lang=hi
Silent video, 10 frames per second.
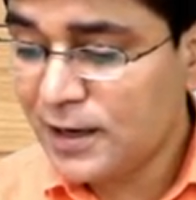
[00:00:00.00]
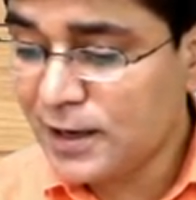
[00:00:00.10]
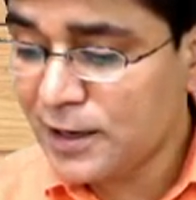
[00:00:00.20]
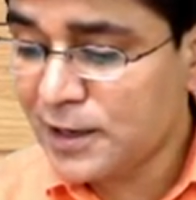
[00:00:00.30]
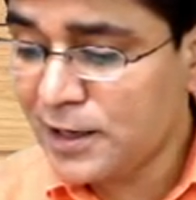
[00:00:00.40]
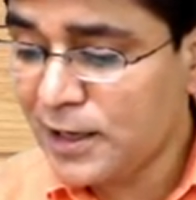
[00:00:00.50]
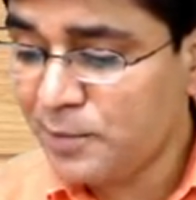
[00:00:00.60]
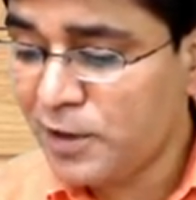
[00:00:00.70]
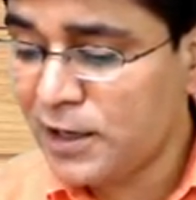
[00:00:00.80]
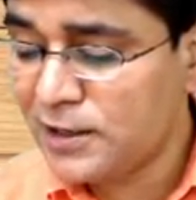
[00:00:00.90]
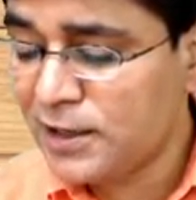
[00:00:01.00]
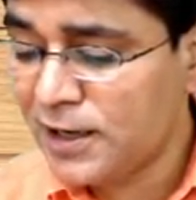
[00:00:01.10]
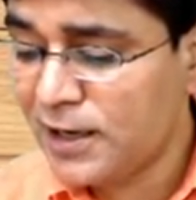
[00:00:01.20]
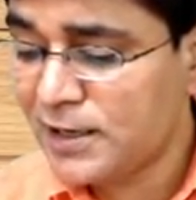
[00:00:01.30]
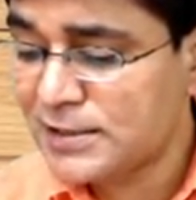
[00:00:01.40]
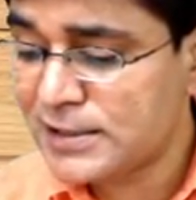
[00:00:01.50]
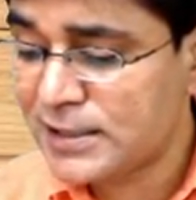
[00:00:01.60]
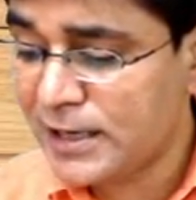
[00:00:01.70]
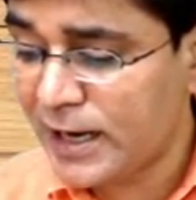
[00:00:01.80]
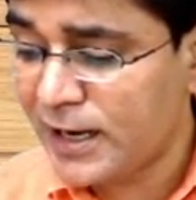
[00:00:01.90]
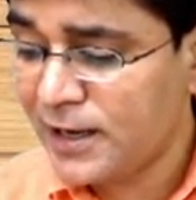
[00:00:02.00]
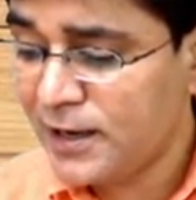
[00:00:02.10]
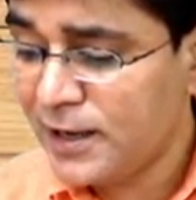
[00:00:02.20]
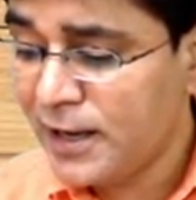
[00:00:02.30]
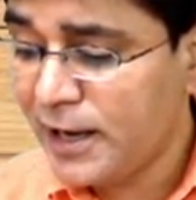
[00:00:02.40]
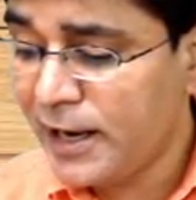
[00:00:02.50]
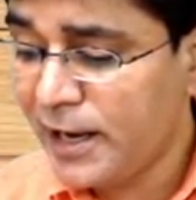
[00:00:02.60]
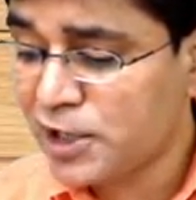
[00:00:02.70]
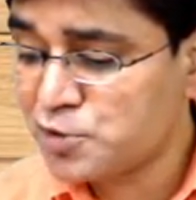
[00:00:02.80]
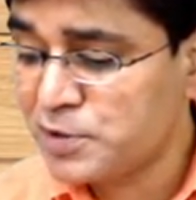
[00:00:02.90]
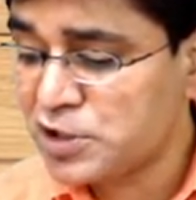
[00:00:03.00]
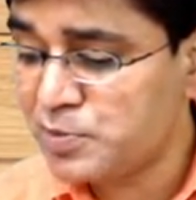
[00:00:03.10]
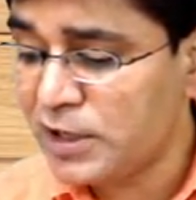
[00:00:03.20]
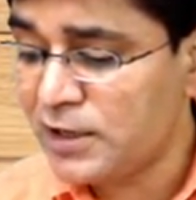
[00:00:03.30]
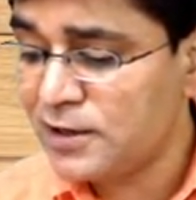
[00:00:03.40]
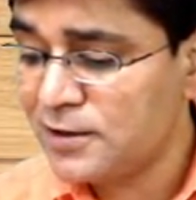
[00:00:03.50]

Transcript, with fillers: अगर कहीं आपने लिख दिया है टेन ए एक्स प्लस बी